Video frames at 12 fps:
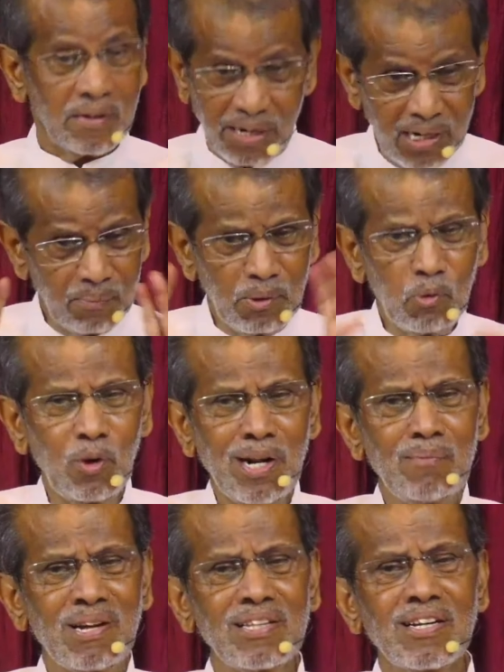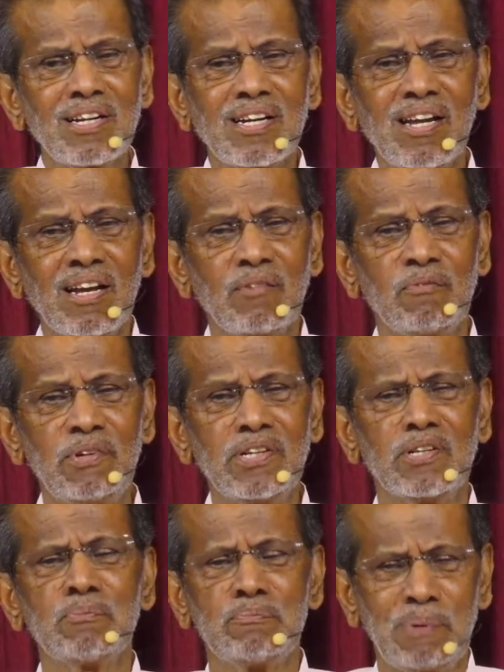ரெண்டு பேரும் ஒரே மாதிரி தான் கட்டினாங்க
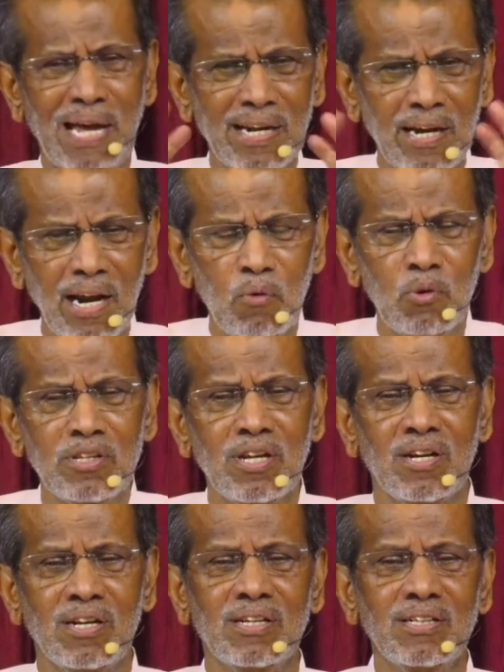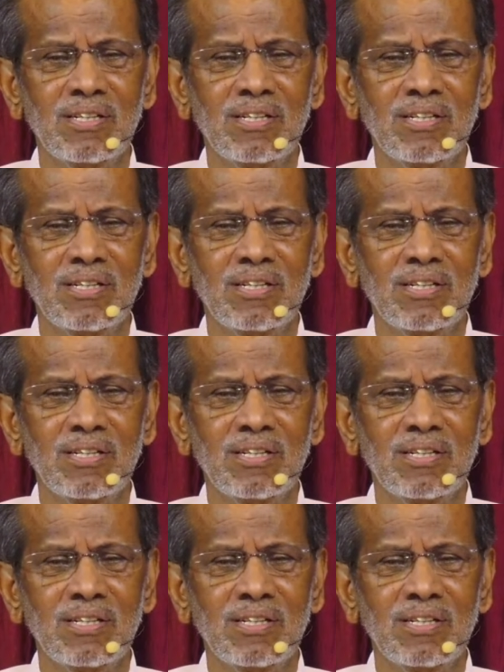வீட்டு பிளான்லாம் ஒன்று தான்